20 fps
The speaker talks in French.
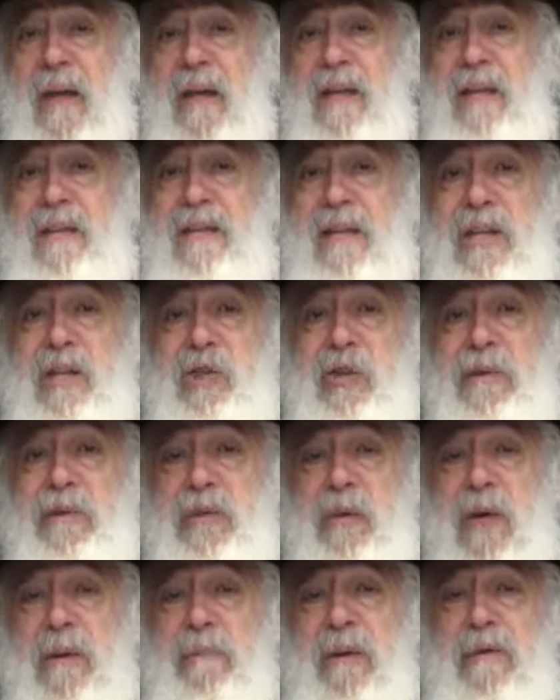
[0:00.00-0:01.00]
Si les Juifs
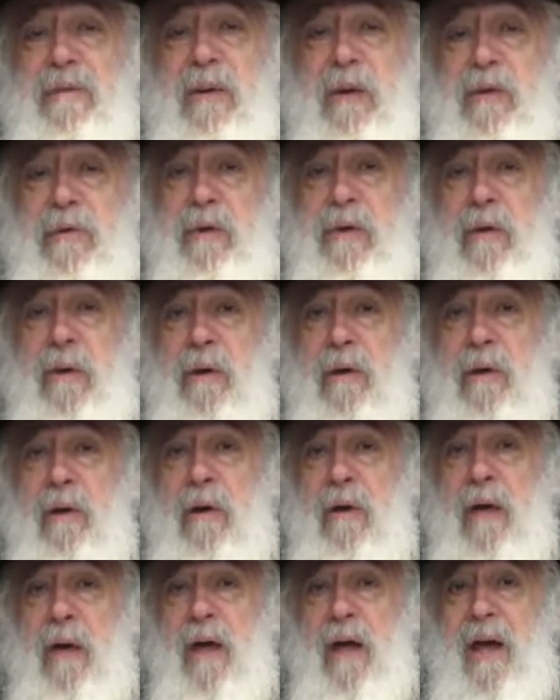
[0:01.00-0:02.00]
n'auraient pas fait le veau
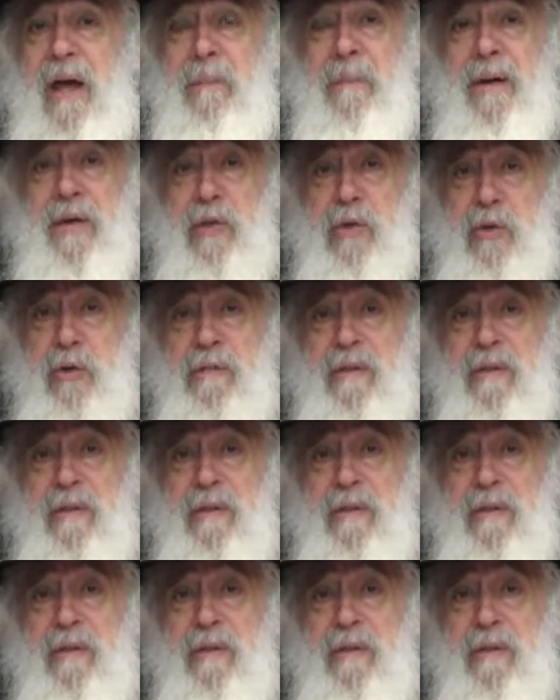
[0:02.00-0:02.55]
d'or, eh ben, les Juifs,